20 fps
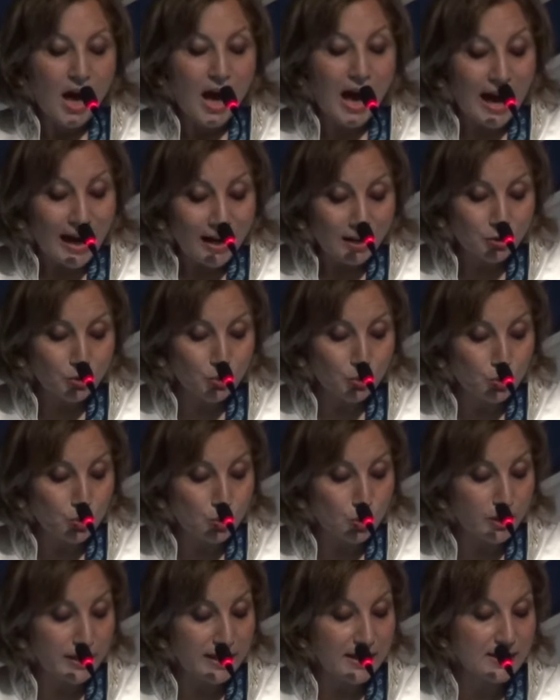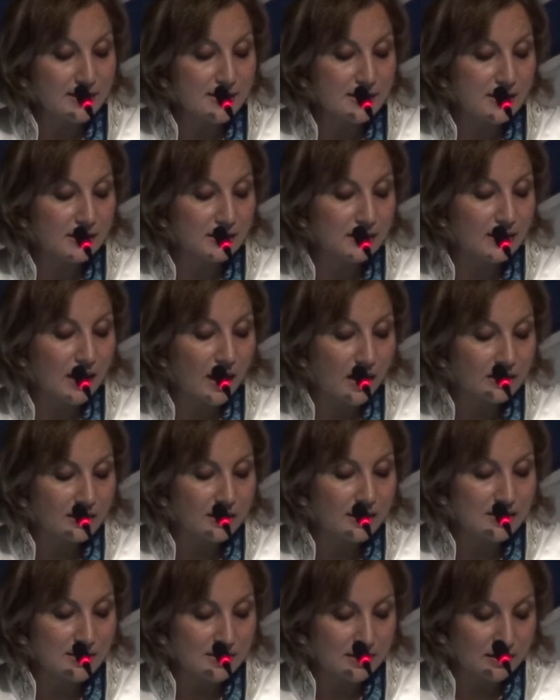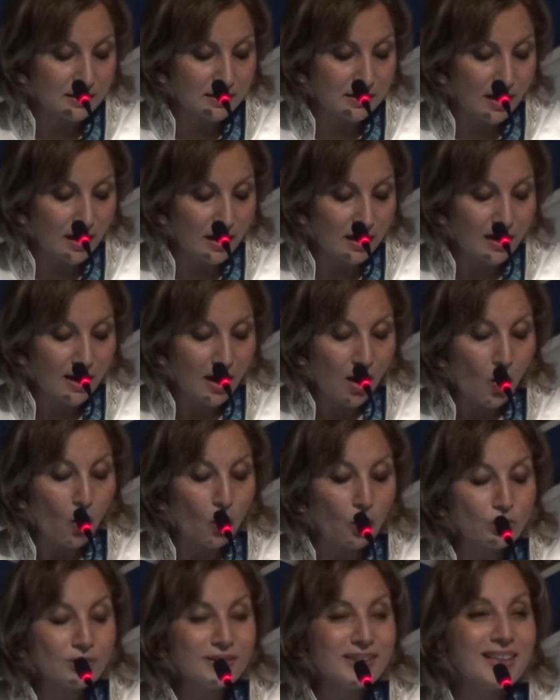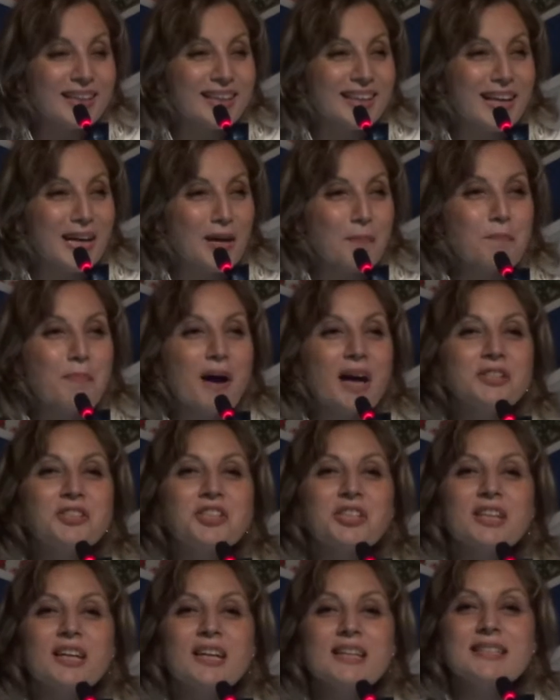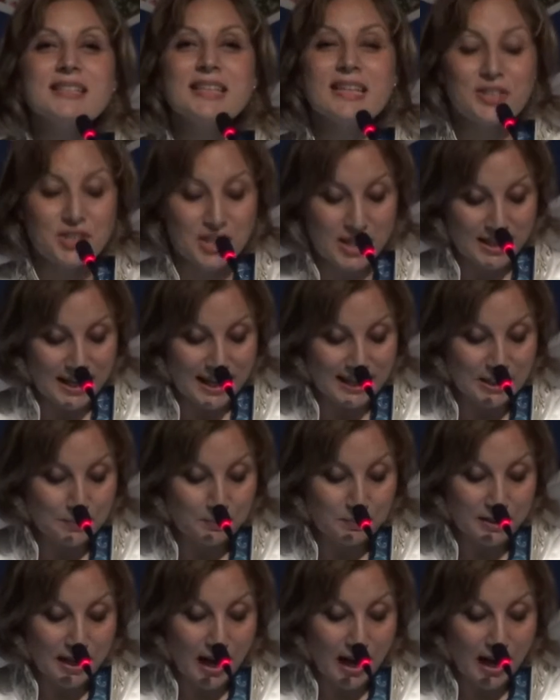Her güçlü insanın arkasında onlara başka seçenek